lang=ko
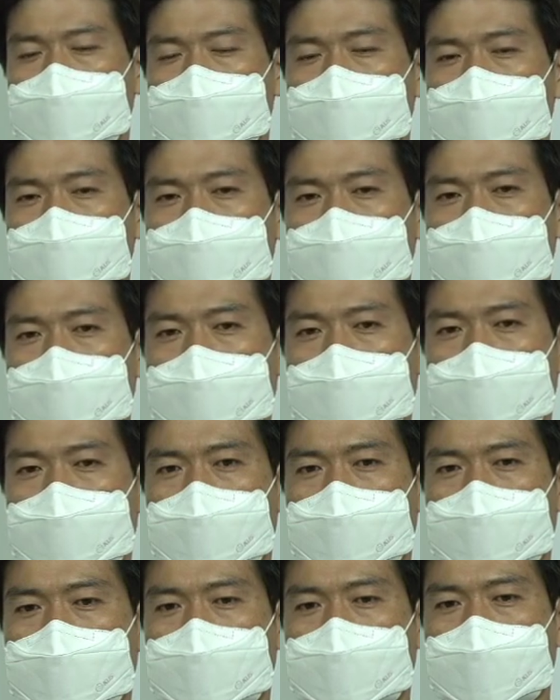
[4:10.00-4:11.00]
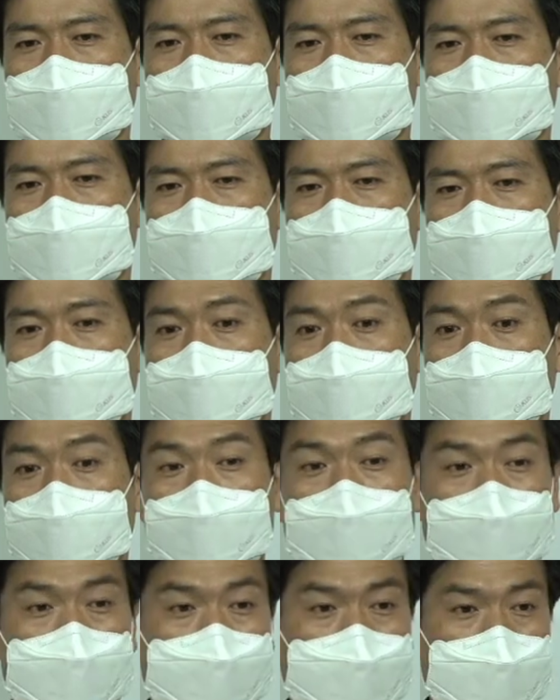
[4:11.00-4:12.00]
그러나
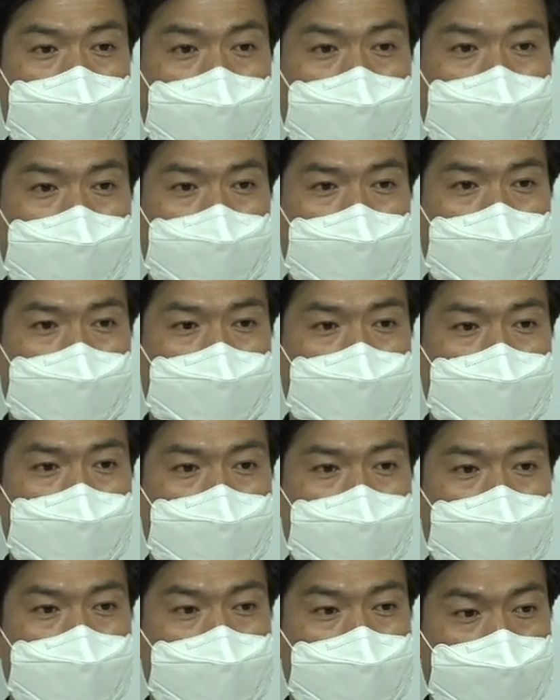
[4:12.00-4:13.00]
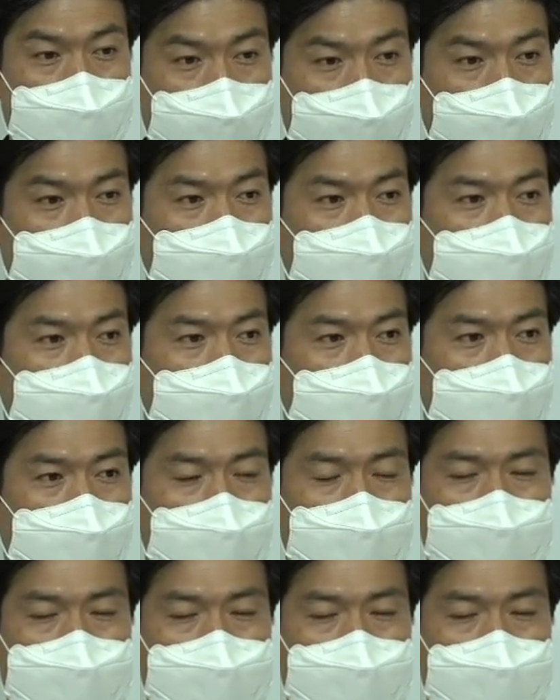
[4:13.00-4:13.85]
해야 합니다. 일을 해야 합니다.